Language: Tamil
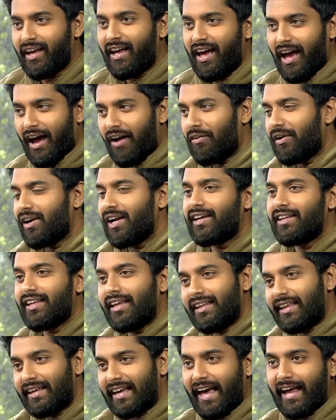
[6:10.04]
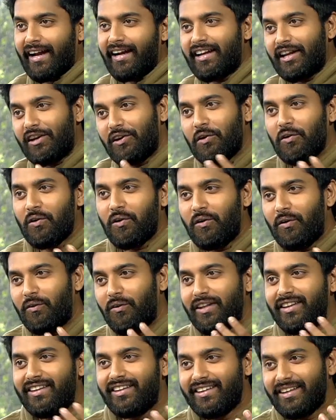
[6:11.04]
அவங்களுக்கு தான் இந்த கேரக்டர் இன்னும்
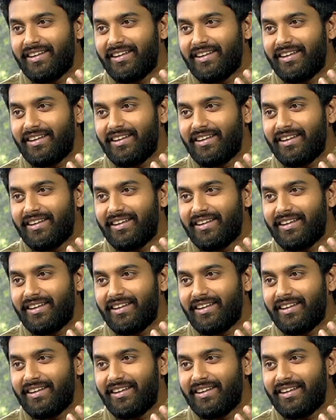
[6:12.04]
வந்து